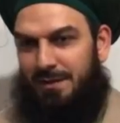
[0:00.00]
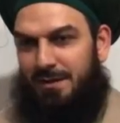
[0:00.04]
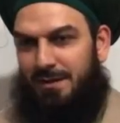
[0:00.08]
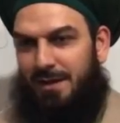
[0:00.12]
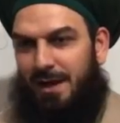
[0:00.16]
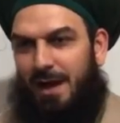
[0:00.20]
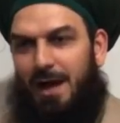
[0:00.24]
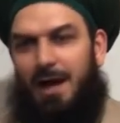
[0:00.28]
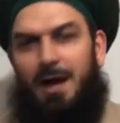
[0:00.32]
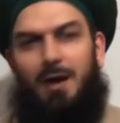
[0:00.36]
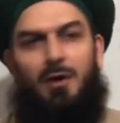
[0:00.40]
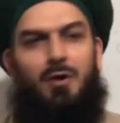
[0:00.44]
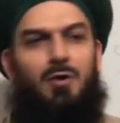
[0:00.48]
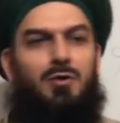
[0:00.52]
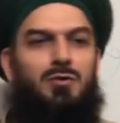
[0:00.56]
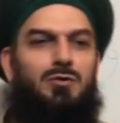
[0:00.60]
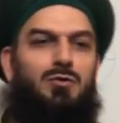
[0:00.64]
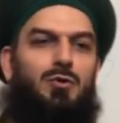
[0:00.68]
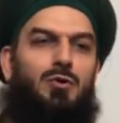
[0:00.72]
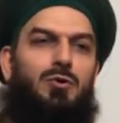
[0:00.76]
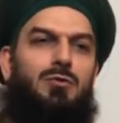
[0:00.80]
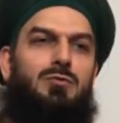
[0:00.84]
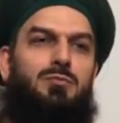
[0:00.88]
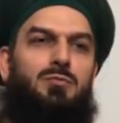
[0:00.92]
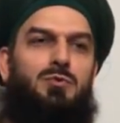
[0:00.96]
Ha orada
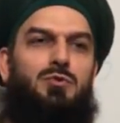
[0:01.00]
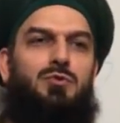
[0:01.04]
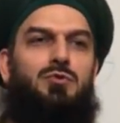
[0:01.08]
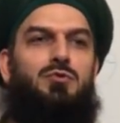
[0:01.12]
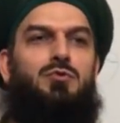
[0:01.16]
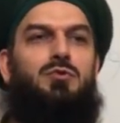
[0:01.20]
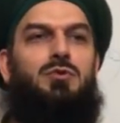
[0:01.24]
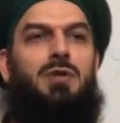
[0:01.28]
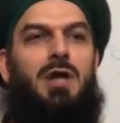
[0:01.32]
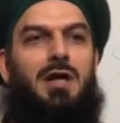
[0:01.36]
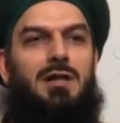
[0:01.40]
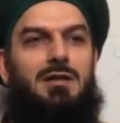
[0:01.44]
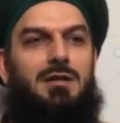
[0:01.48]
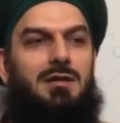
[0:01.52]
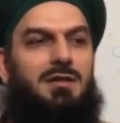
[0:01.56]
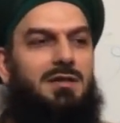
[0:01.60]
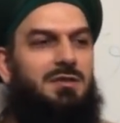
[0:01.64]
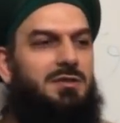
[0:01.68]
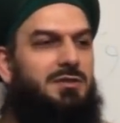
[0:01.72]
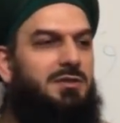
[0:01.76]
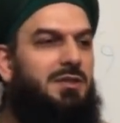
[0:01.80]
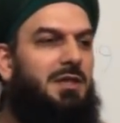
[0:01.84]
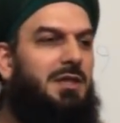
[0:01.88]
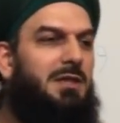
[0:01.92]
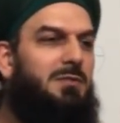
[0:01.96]
öl bütün günahları
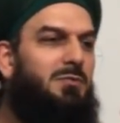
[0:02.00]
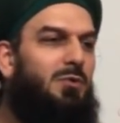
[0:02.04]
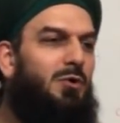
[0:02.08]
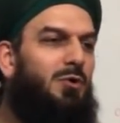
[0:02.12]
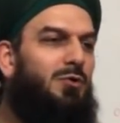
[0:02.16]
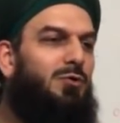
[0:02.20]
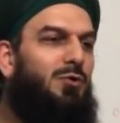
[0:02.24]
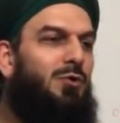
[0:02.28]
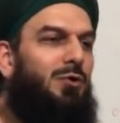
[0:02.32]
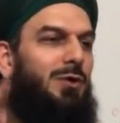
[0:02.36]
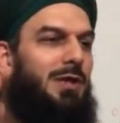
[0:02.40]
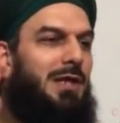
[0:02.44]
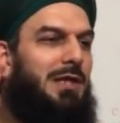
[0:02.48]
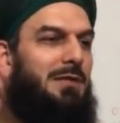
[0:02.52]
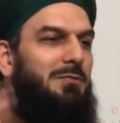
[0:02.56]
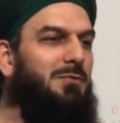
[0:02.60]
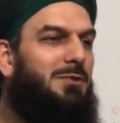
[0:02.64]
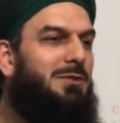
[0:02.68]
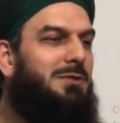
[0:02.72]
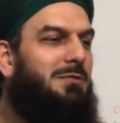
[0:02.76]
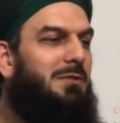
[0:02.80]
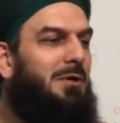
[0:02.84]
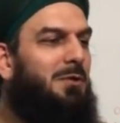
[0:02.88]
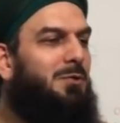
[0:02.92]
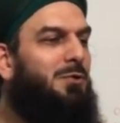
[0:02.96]
işleyelim, orada ölelim, o
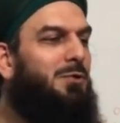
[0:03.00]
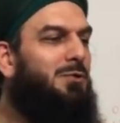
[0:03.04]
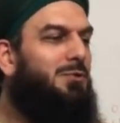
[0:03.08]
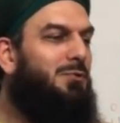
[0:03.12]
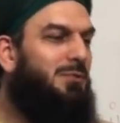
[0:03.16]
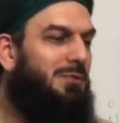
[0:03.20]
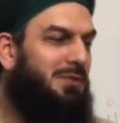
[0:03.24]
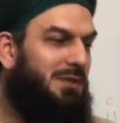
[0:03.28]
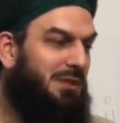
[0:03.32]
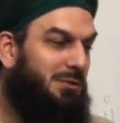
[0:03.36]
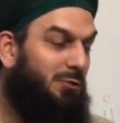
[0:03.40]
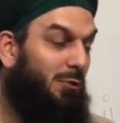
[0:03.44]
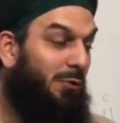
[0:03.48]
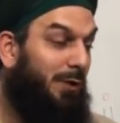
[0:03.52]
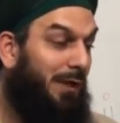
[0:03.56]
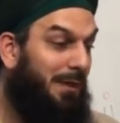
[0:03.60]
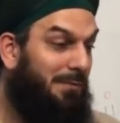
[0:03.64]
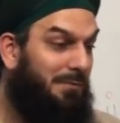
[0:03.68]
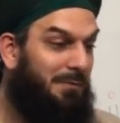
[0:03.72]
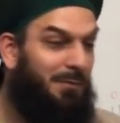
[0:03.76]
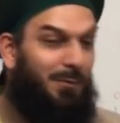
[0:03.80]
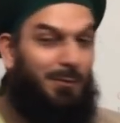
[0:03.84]
zaman kurtulacağız. Öyle mi?